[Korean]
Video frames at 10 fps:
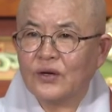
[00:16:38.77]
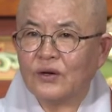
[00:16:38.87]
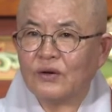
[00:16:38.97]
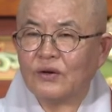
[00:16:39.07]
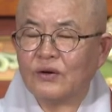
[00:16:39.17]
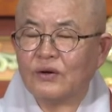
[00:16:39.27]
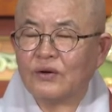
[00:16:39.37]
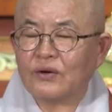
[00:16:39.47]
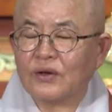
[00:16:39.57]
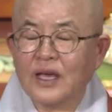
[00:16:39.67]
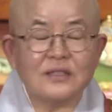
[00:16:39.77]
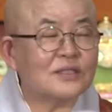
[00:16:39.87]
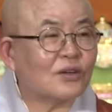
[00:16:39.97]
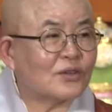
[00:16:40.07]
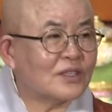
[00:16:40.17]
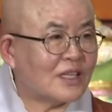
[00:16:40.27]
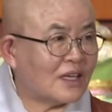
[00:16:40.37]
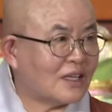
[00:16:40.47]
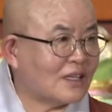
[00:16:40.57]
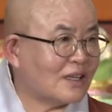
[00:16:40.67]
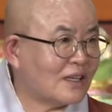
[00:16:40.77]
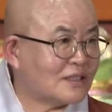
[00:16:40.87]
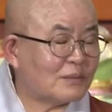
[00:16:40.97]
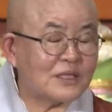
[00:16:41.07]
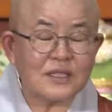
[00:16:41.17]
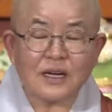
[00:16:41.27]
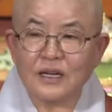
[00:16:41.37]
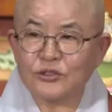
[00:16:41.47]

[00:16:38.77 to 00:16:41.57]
어, 개인적인 얘기긴 하지만 제가